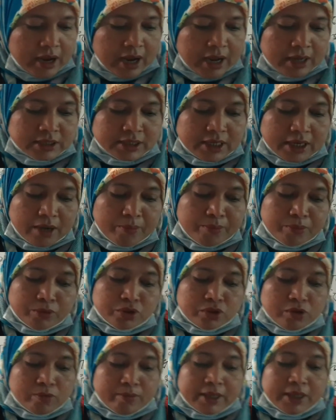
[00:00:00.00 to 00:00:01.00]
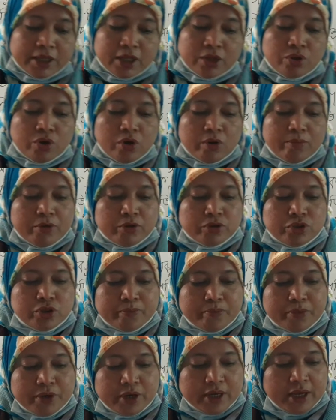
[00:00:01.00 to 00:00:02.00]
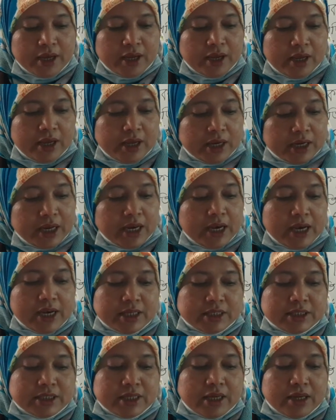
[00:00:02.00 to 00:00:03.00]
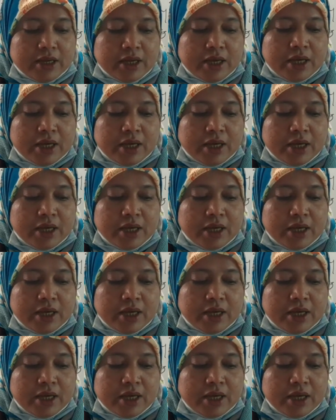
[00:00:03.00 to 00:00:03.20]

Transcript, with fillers: আজকে মুসলমানদের ধর্মীয় উৎসব নিয়ে কী লিখছে